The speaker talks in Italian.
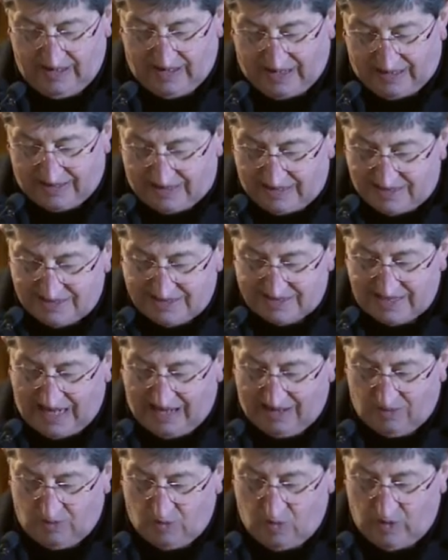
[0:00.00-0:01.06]
Anche il
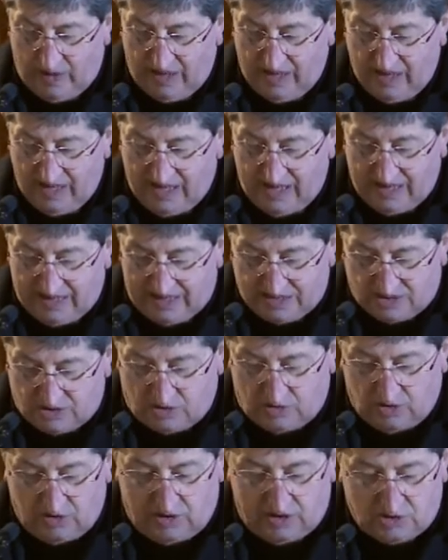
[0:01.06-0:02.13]
sangue che
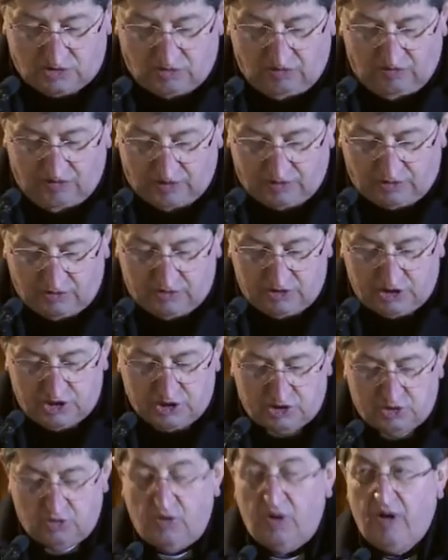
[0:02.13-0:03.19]
scorre sul volto di
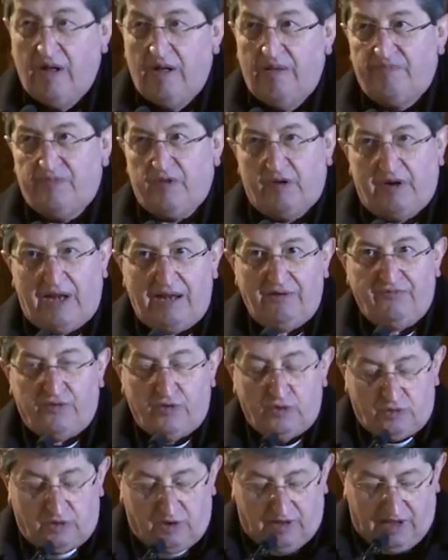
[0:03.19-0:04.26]
Gesù non è il frutto